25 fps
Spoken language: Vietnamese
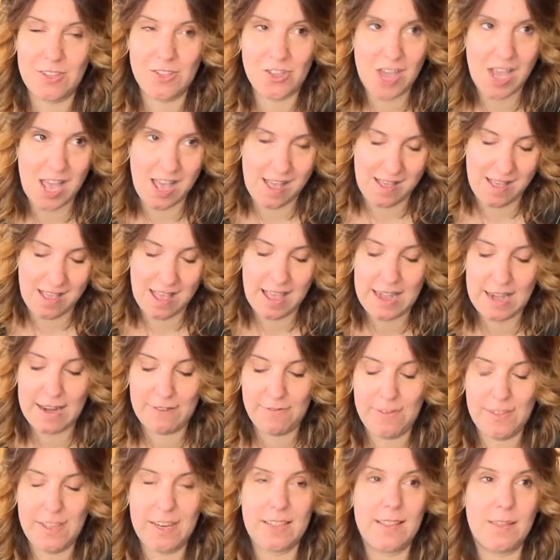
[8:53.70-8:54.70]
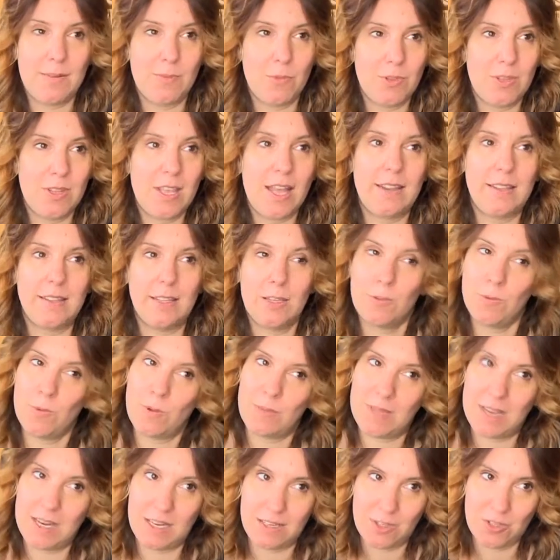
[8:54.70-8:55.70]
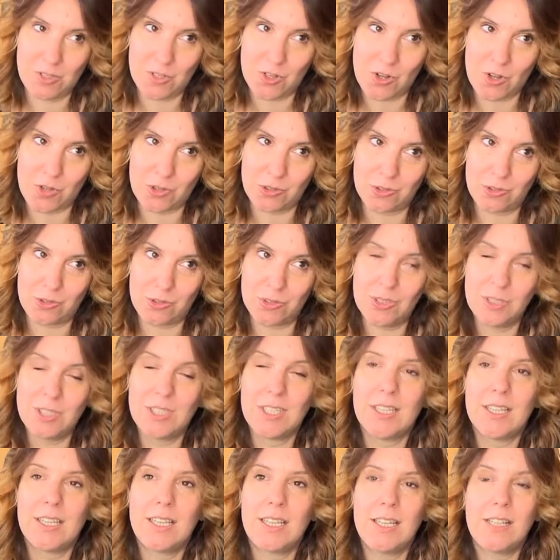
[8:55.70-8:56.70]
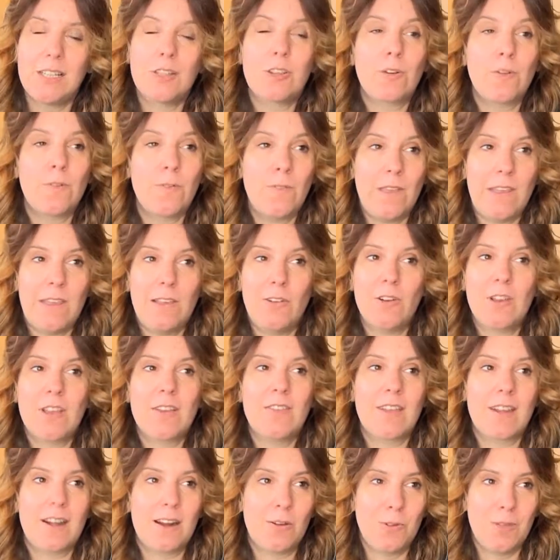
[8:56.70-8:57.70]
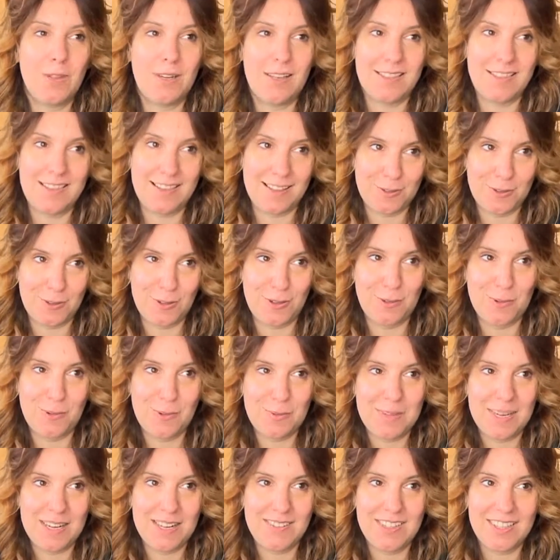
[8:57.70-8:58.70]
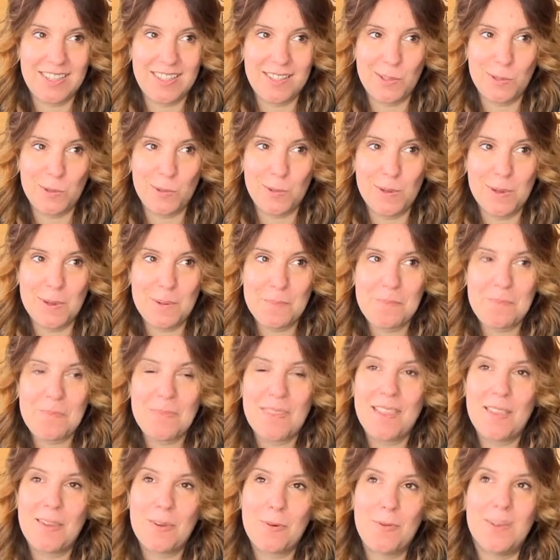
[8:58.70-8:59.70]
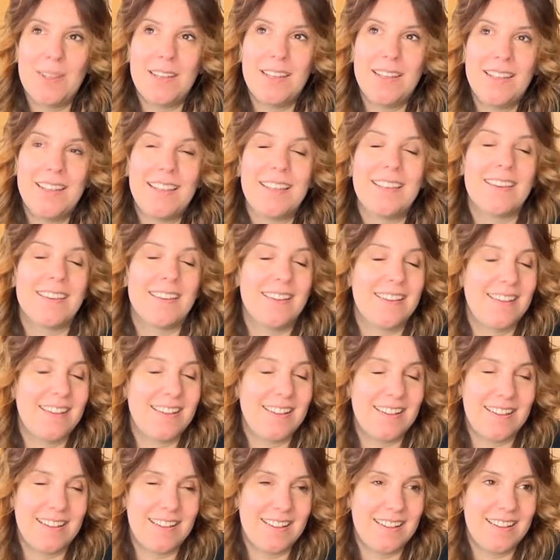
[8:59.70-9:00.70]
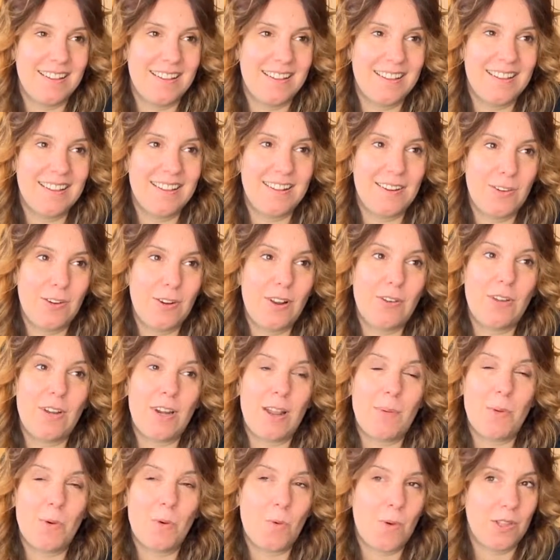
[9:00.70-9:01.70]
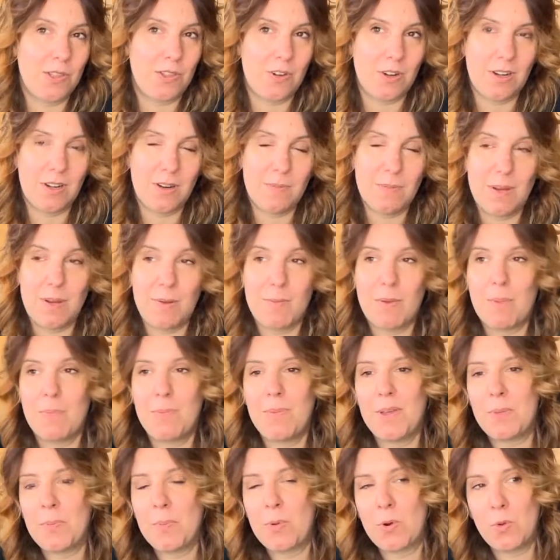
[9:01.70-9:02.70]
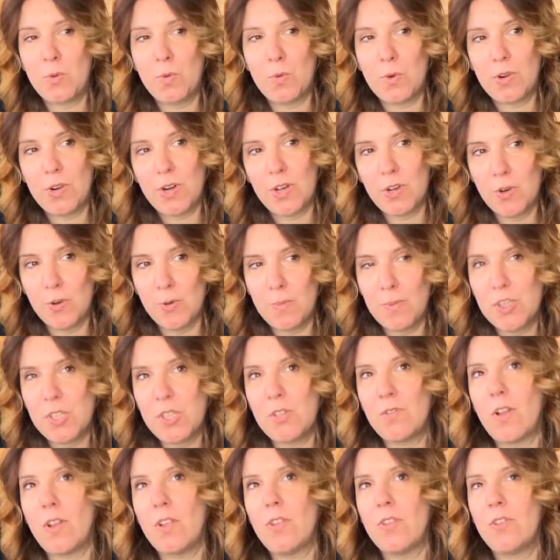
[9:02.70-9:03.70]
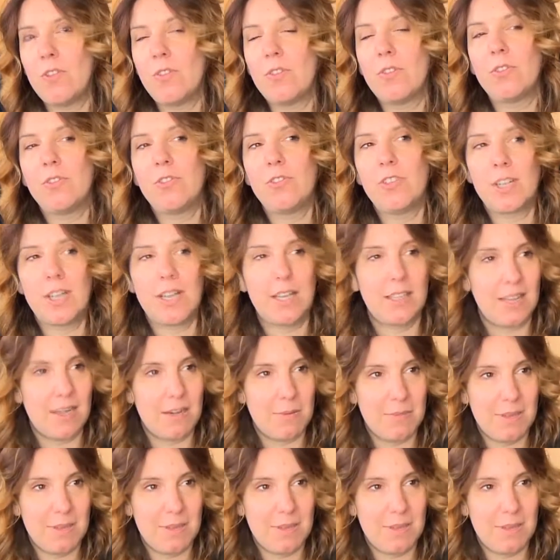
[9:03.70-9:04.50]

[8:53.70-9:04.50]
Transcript: à, ra ngoài à, ngoại ô mà thôi. Và đối với lại công ty này thì họ đã sản xuất cho à, FIFA trong vòng 12 năm qua họ sản xuất cái